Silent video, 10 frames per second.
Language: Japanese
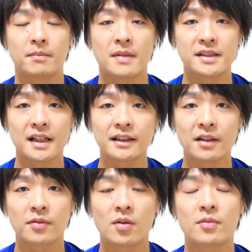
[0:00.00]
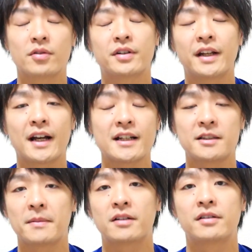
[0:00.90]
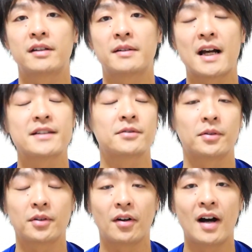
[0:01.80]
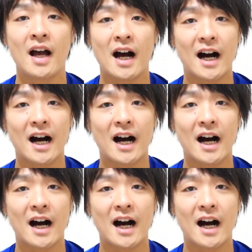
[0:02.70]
間違ったフォームを繰り返せば繰り返すほど